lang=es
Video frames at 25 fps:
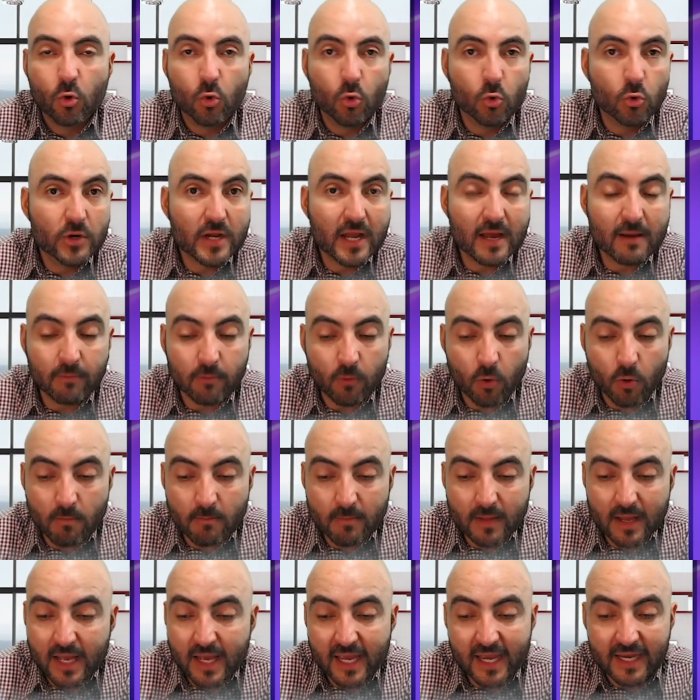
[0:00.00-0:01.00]
una
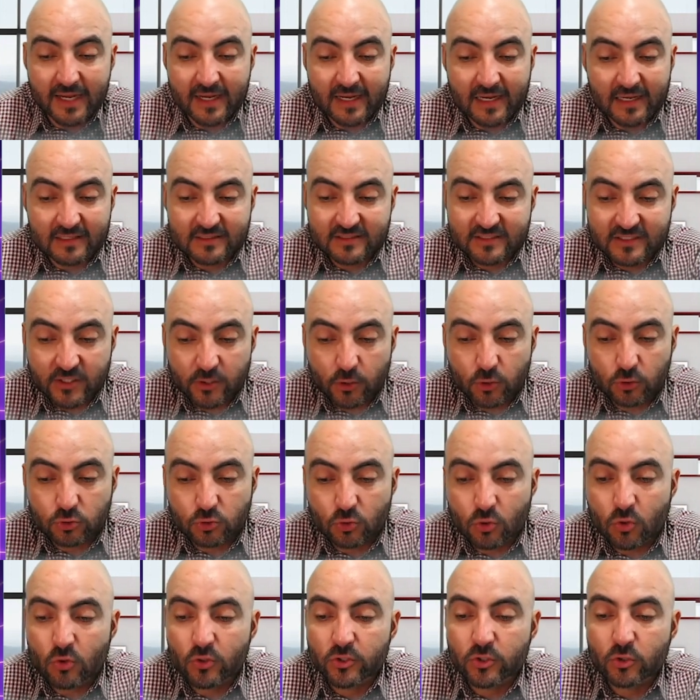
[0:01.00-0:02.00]
bomba en el
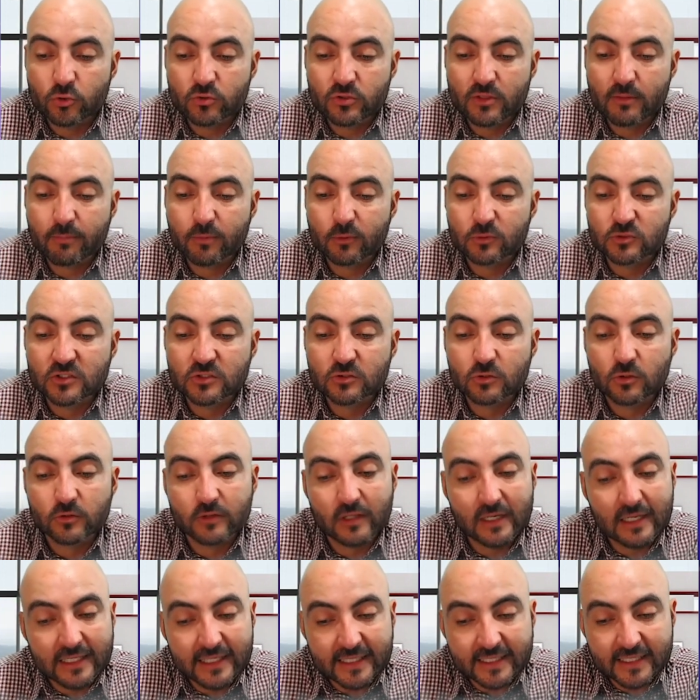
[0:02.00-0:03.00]
escroto y un depósito
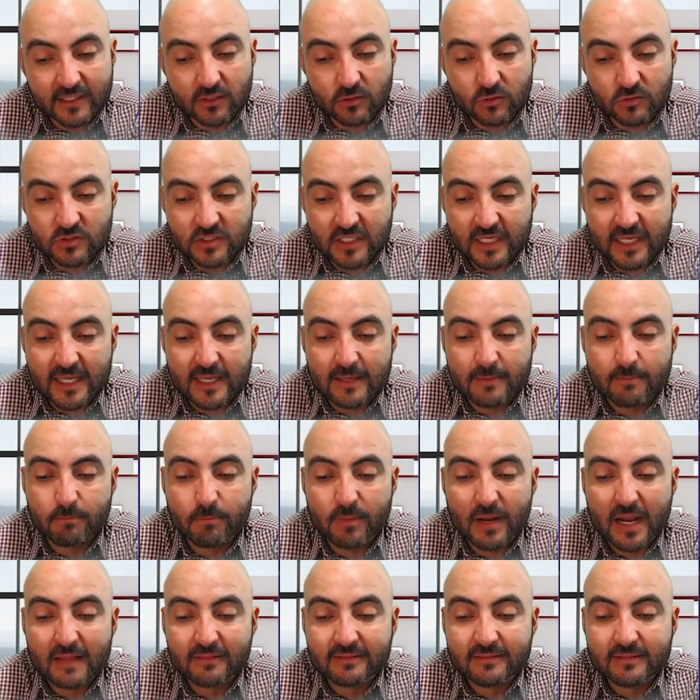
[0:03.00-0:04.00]
de líquidos
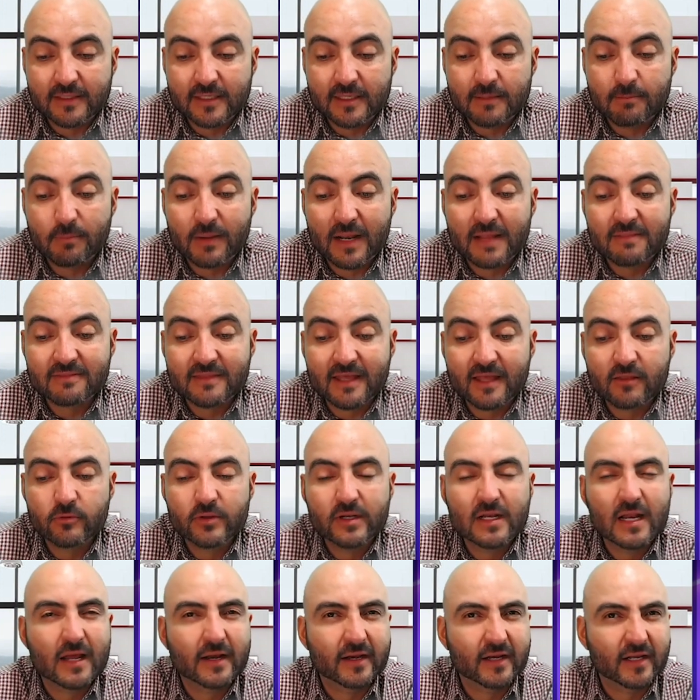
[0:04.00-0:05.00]
implantado
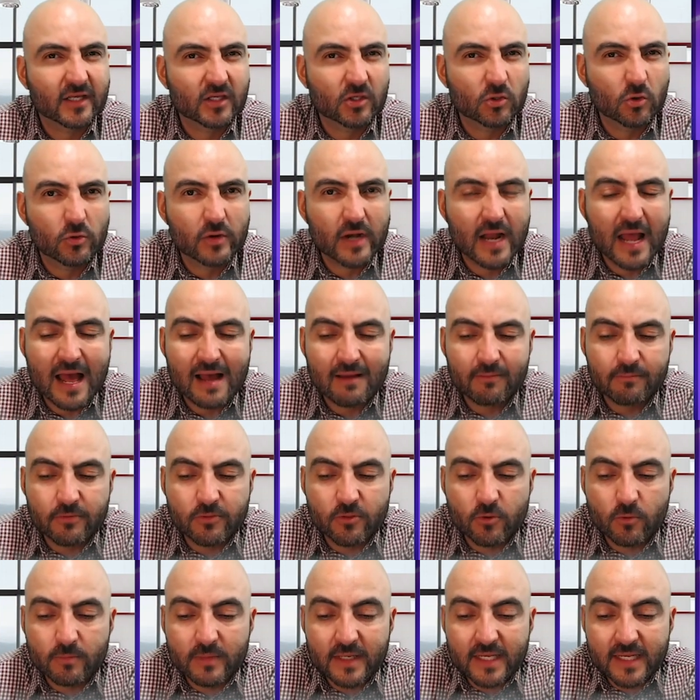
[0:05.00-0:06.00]
en la región
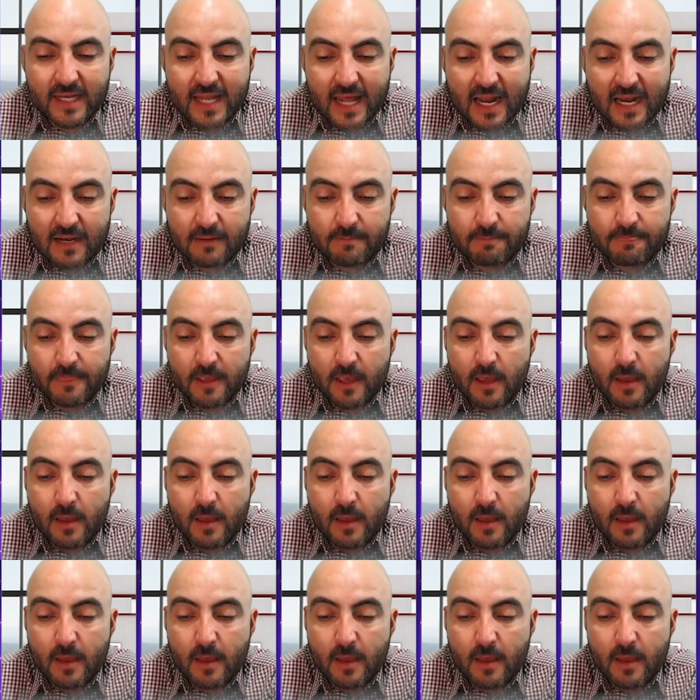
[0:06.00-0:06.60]
abdominal.